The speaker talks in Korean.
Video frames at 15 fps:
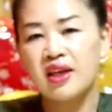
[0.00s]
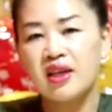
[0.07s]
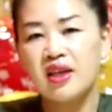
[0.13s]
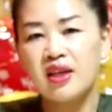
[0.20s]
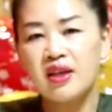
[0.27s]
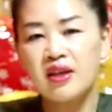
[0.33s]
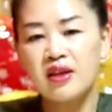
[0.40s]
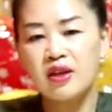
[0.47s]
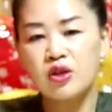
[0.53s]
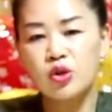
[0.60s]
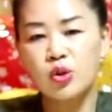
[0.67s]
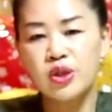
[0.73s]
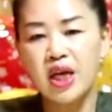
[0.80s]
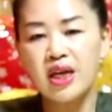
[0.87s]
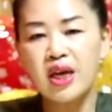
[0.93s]
이
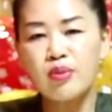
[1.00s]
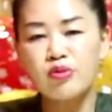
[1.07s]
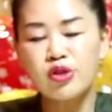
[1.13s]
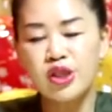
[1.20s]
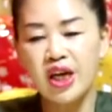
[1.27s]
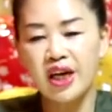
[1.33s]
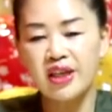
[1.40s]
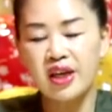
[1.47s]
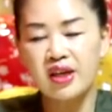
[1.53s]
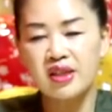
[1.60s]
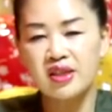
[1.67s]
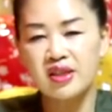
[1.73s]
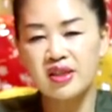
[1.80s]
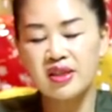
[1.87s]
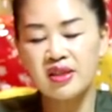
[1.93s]
조상의 문제가
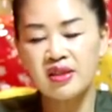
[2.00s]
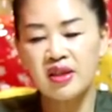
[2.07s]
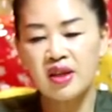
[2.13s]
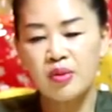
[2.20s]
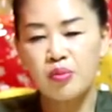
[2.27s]
되거든.